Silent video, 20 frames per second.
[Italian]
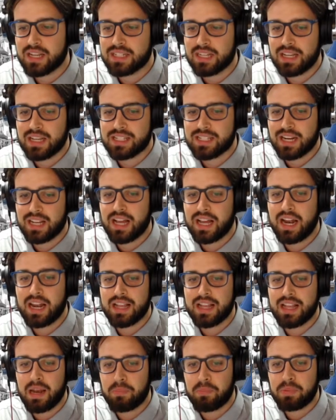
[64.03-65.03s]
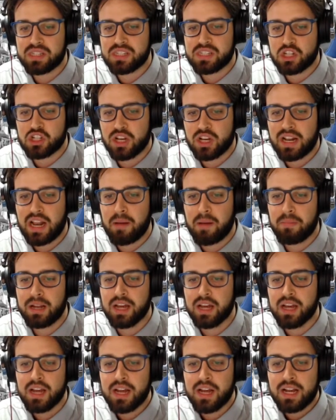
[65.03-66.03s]
sede stradale, e delle piste
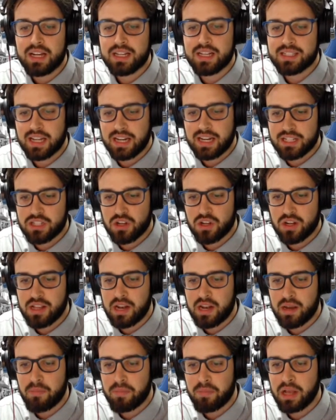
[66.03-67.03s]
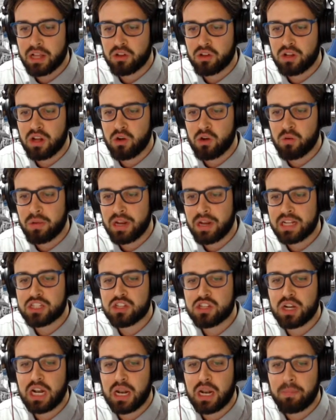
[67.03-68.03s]
ciclabili, l'installazione dell'impianto di
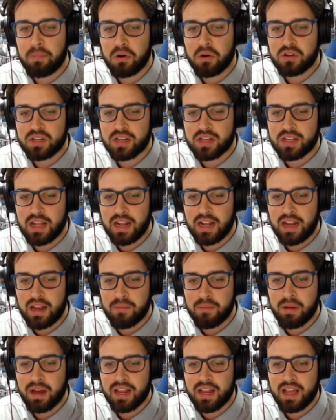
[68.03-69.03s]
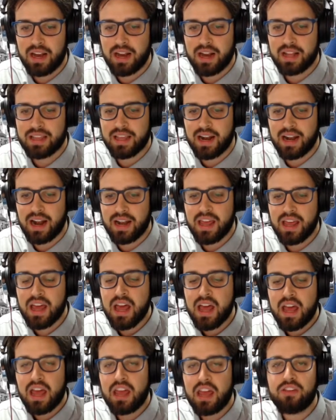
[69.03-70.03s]
illuminazione e la posa delle barriere laterali
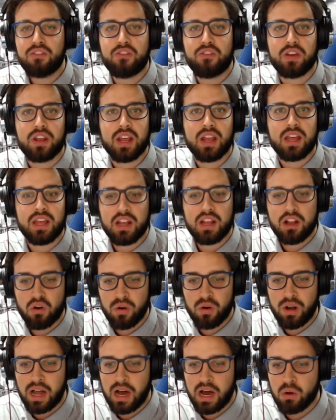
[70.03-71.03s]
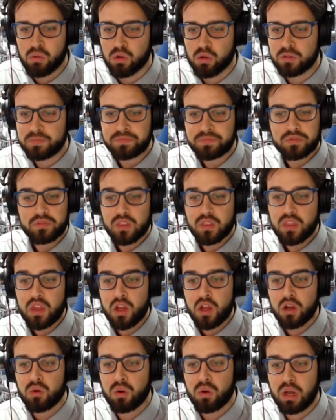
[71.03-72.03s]
e infine il collaudo
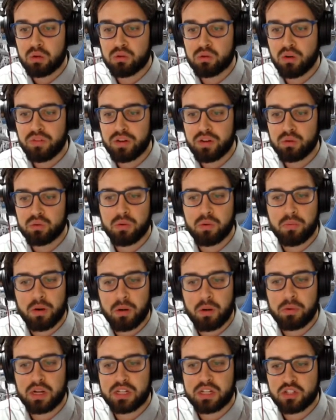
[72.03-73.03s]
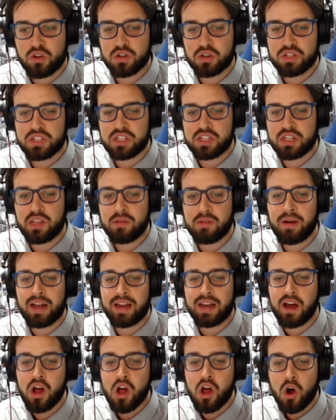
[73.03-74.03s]
collaudo avvenuto proprio la scorsa
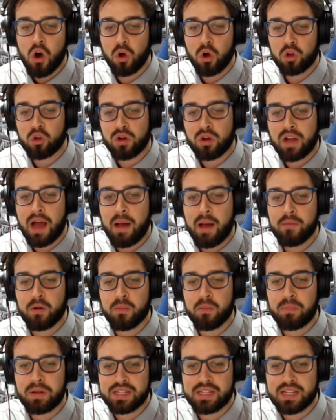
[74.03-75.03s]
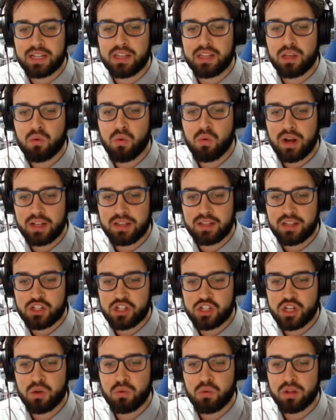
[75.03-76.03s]
settimana. Otto camion pesanti
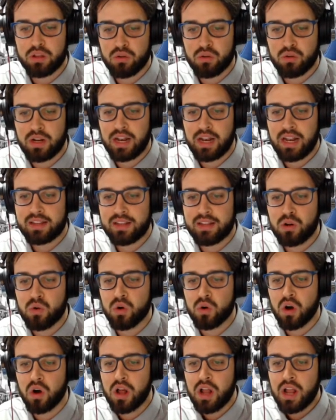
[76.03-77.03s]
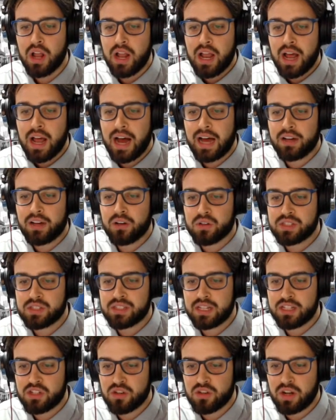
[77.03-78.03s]
45 tonnellate l'uno hanno
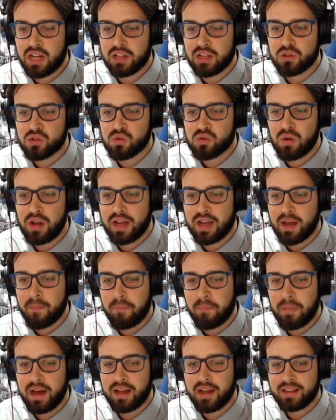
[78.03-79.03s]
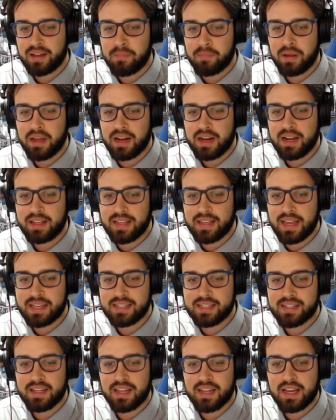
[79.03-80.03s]
stanzionato sulla campata per il
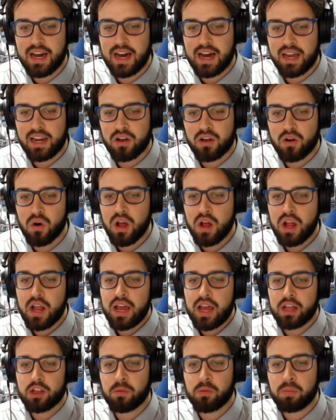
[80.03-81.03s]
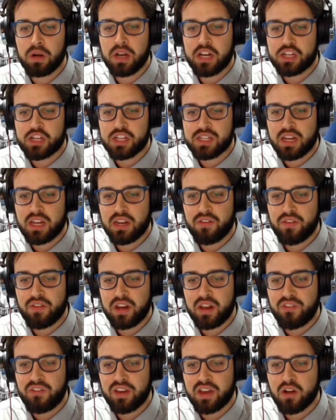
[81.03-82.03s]
test di carico e dopo le necessarie
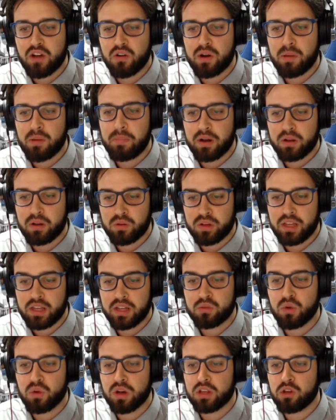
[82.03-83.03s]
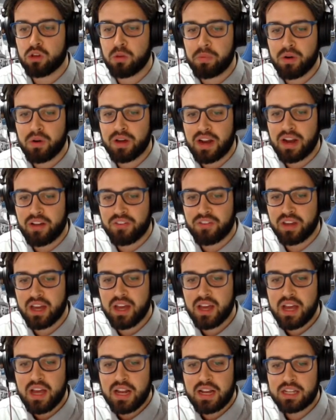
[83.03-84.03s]
verifiche con apparecchiature topografiche
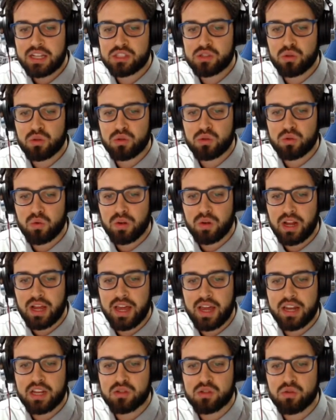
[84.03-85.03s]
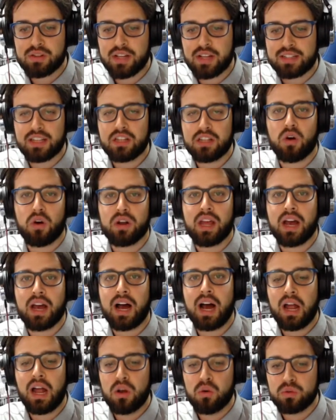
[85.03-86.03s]
la struttura è risultata idonea
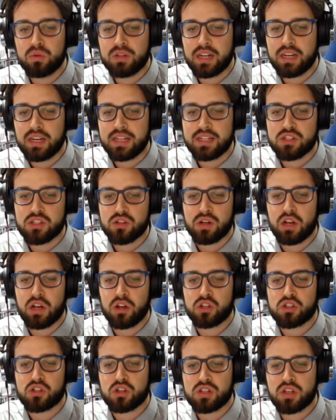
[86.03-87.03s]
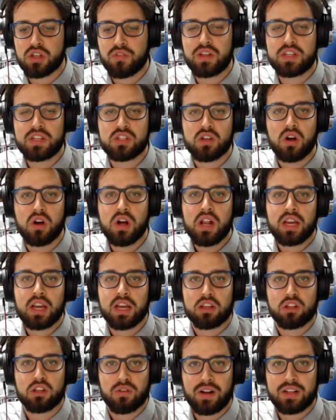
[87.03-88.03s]
all'utilizzo nel nostro servizio
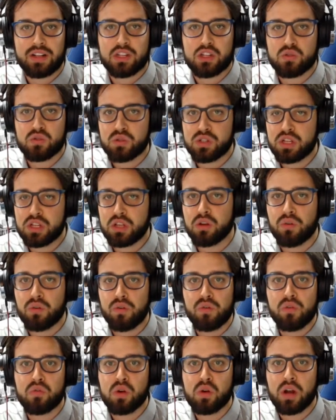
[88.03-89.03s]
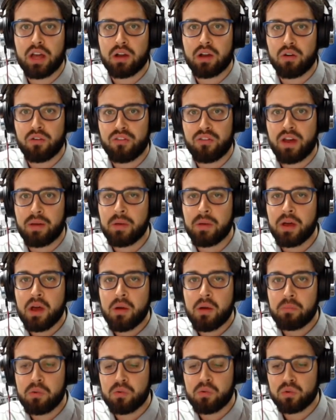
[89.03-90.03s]
che trovate sul sito
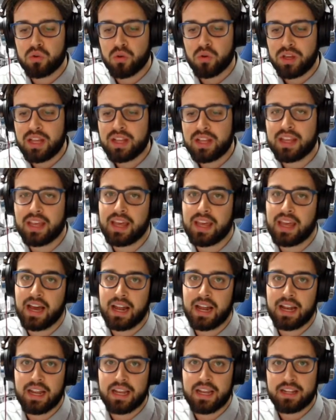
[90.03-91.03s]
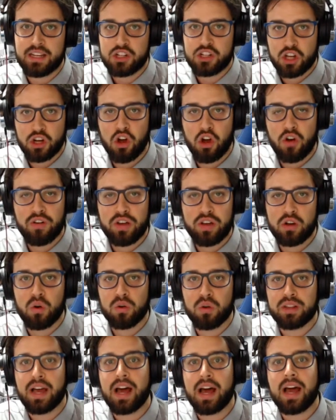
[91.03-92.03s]
www.lecofm.it e alle 19 in
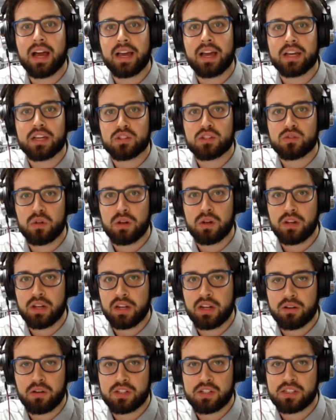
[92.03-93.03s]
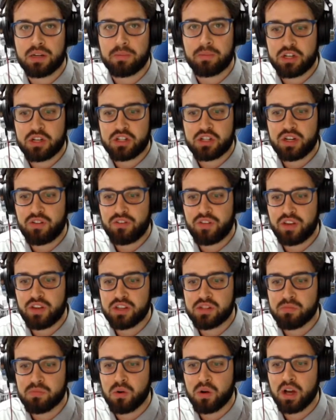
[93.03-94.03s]
onda anche sulla nostra pagina
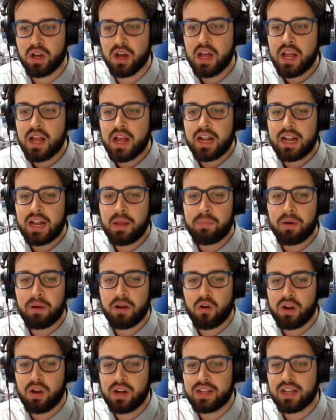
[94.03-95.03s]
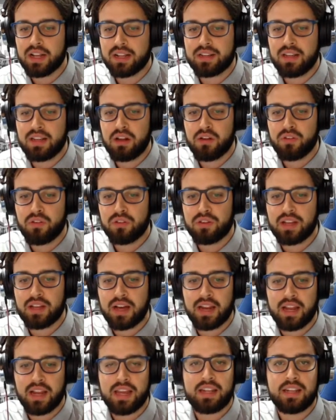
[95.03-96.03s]
Facebook le parole di Attilio
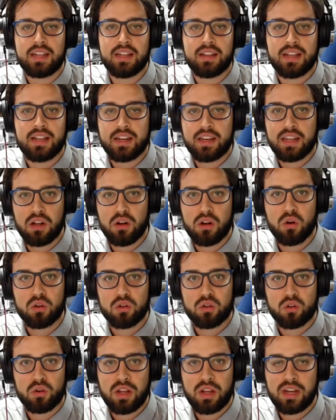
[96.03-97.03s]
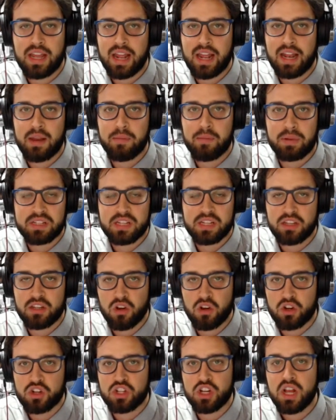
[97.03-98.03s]
Fontana e di Danilo Toninelli presenti
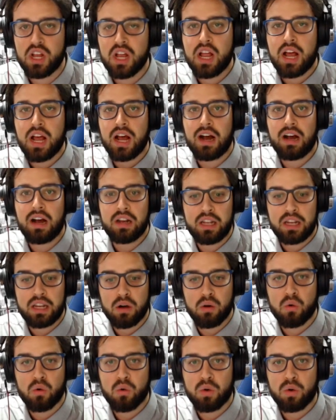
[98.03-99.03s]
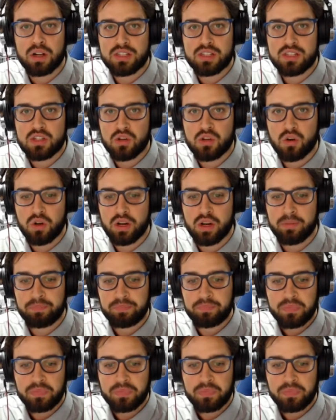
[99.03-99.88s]
oggi all'inaugurazione.